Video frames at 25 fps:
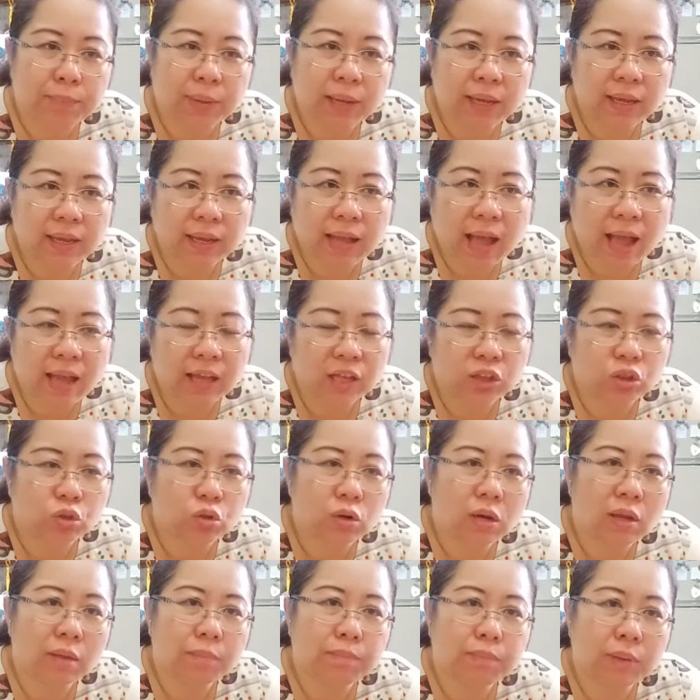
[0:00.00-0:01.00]
bingka itu
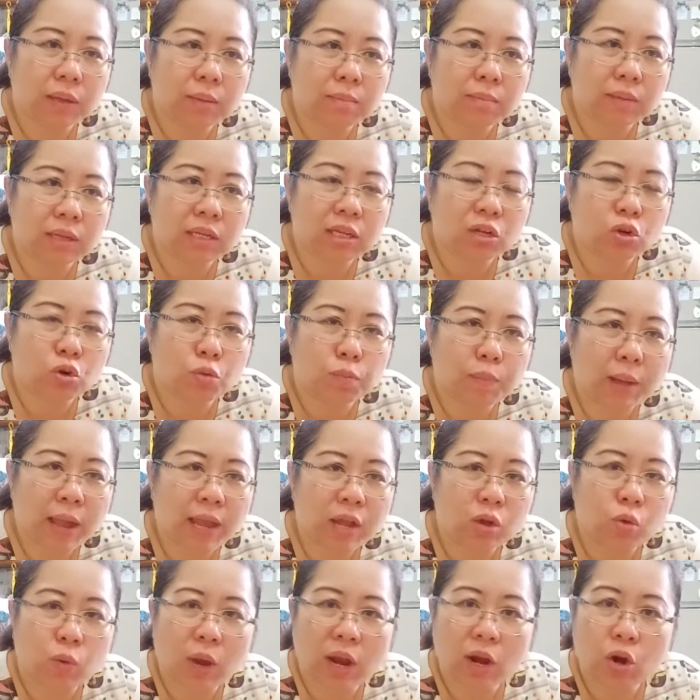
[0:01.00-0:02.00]
lebih
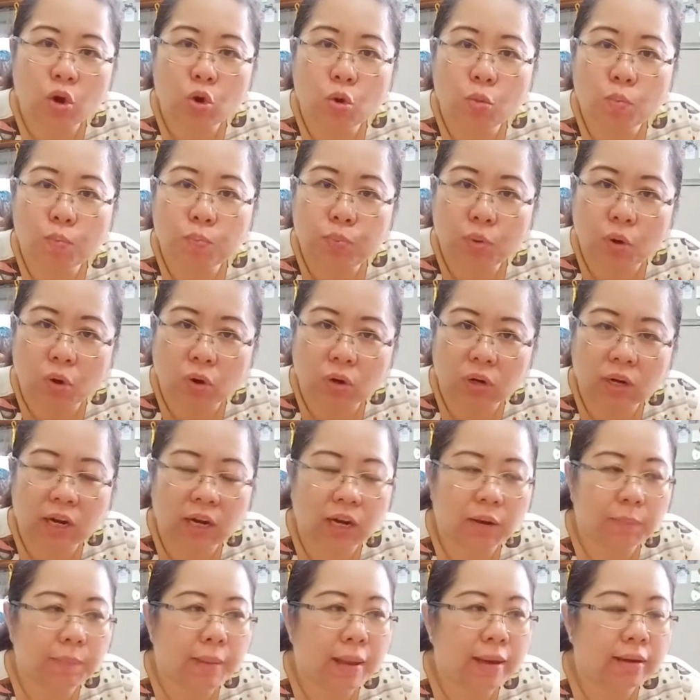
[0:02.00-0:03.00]
menyerupai kue lumpur
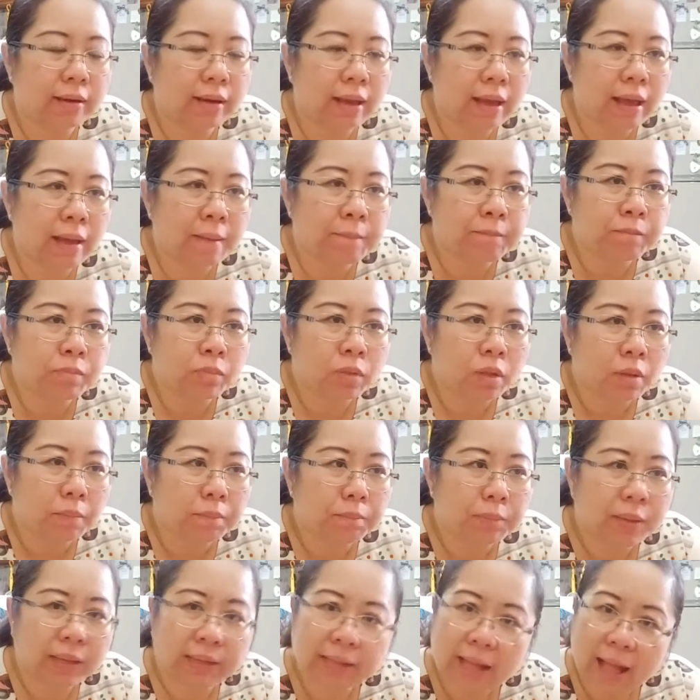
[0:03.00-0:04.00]
daripada
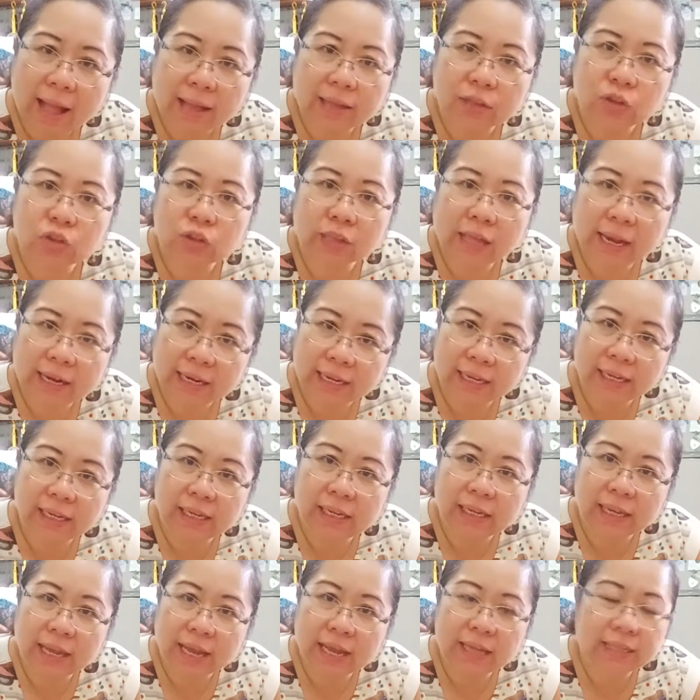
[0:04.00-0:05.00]
bikang itu
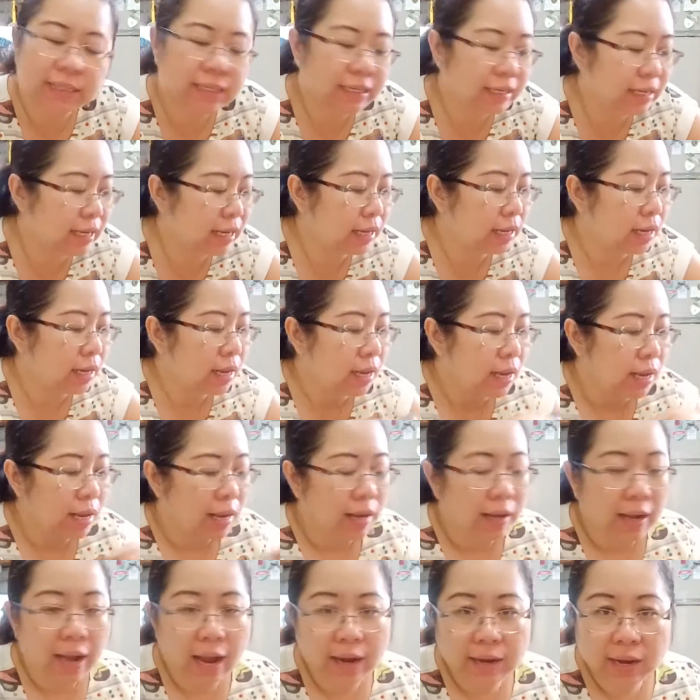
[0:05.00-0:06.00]
tadi ya jadi
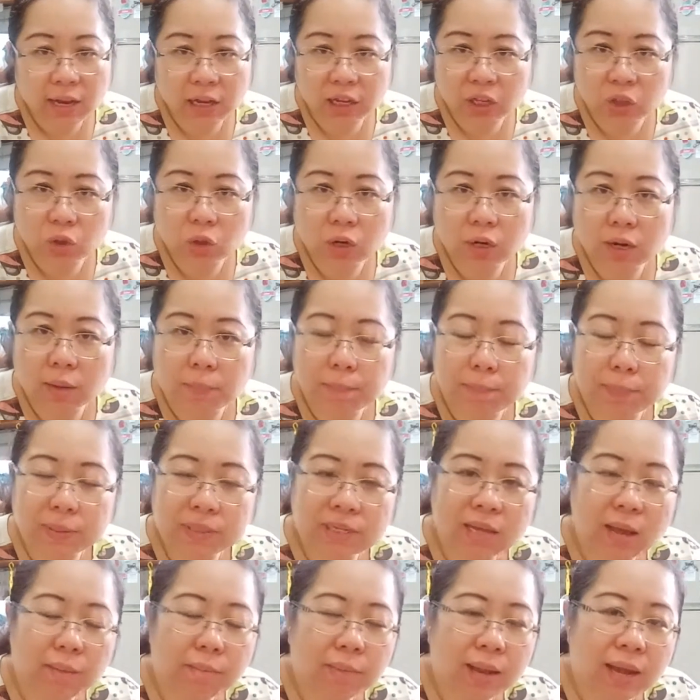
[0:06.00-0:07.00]
kadang itu ada
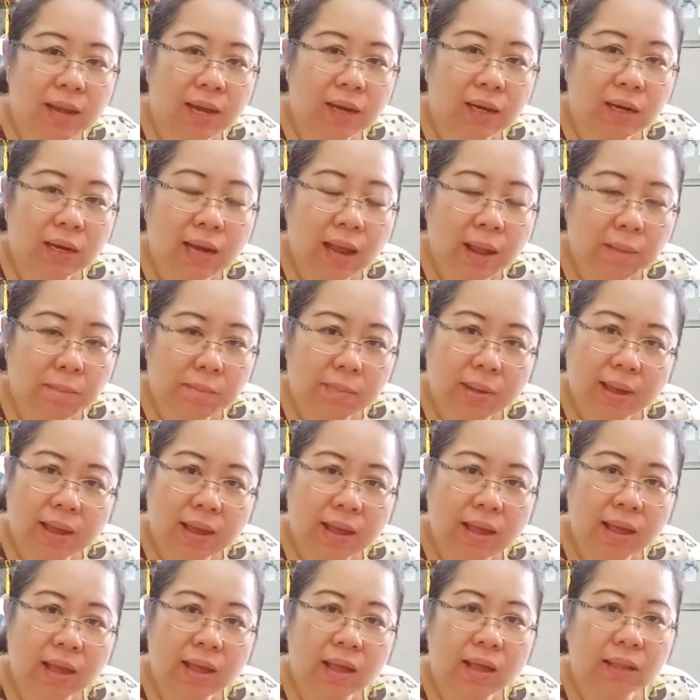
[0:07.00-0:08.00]
persamaan
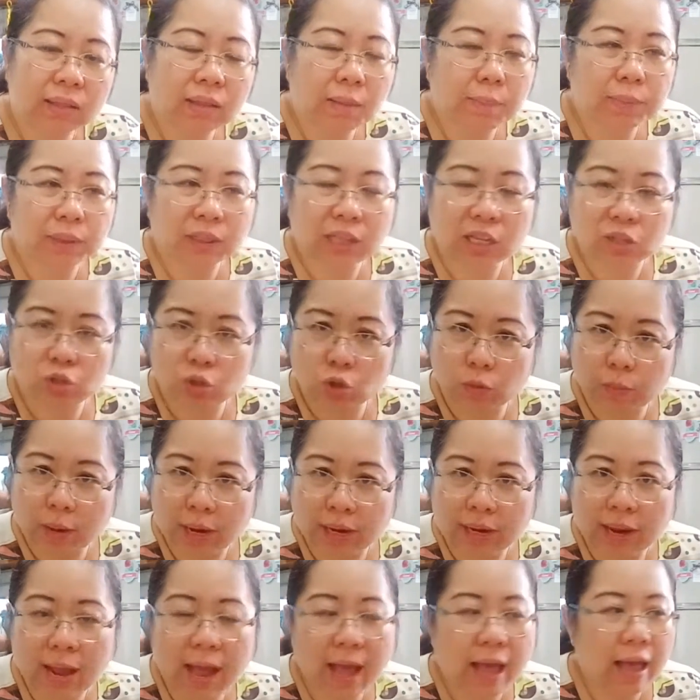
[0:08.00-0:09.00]
nama tapi tekstur
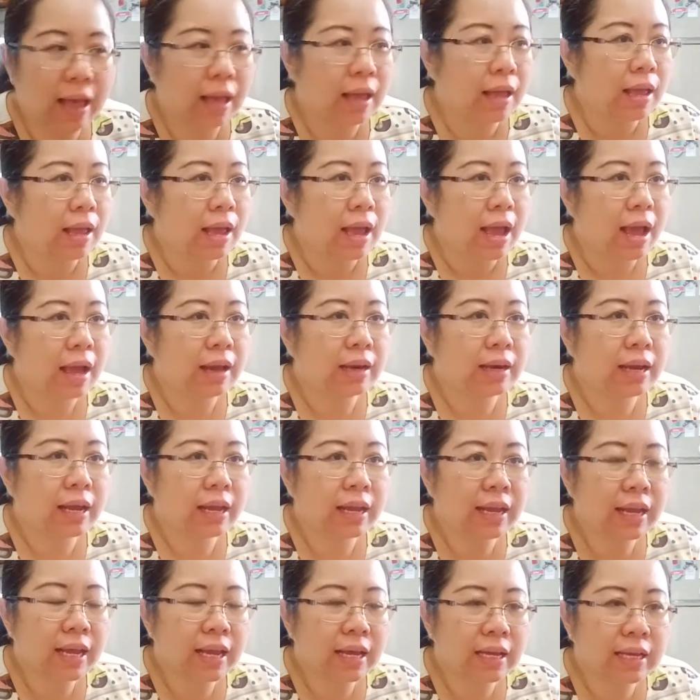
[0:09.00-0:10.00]
beda ada
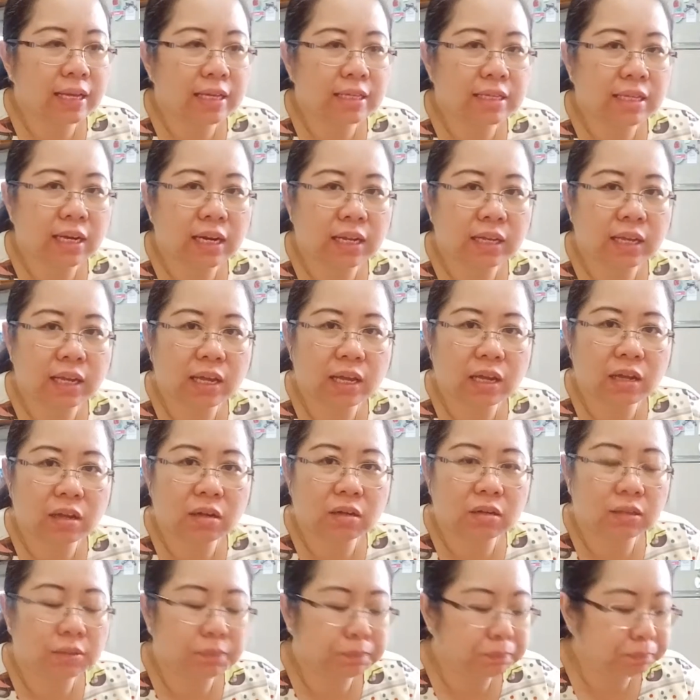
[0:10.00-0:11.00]
yang istilahnya
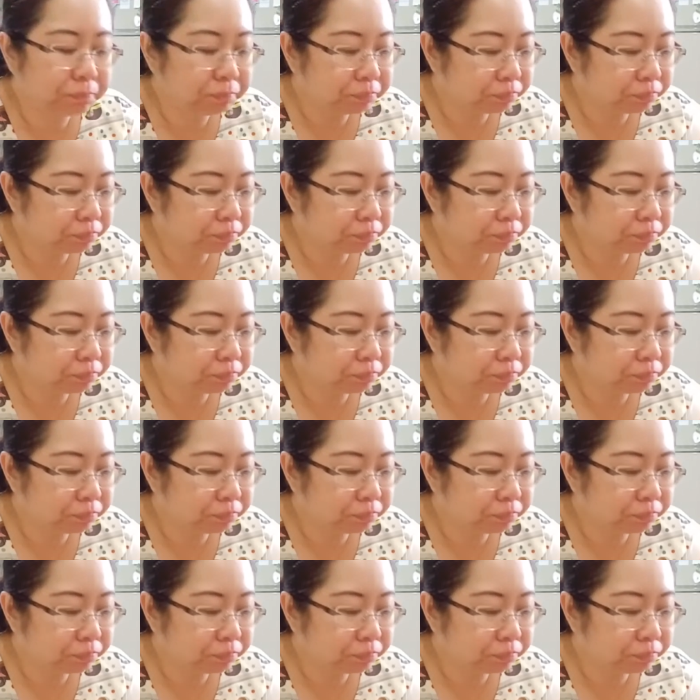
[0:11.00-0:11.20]
um,